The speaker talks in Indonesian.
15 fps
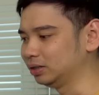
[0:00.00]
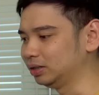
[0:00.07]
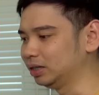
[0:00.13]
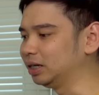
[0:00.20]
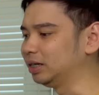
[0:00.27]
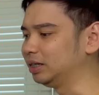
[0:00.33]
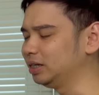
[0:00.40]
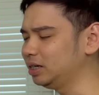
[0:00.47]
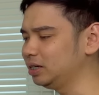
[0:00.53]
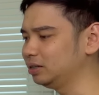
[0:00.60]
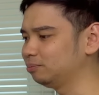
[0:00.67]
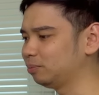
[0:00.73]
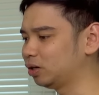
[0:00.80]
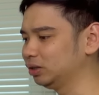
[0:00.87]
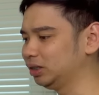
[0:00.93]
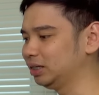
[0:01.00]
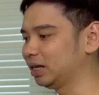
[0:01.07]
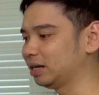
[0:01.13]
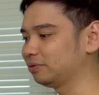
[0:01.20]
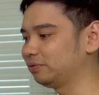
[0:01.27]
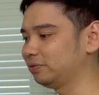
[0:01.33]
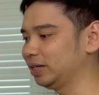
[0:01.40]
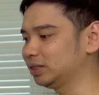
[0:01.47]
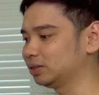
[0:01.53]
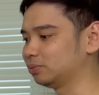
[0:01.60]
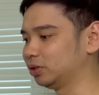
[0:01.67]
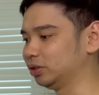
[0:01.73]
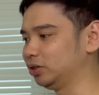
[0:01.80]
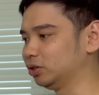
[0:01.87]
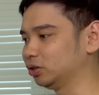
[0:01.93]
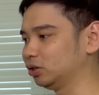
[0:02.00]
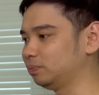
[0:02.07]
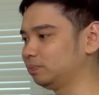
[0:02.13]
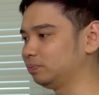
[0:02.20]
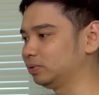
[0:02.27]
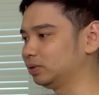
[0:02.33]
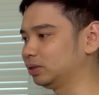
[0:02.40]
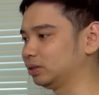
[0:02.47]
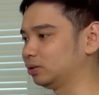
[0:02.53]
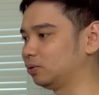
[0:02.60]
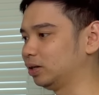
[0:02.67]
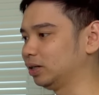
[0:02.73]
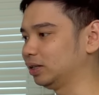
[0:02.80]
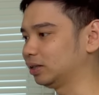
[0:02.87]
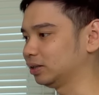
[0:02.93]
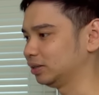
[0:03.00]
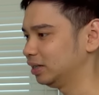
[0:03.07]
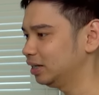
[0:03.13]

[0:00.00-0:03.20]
Ya ini mau di Netflix, mau di Youtube, kualitas.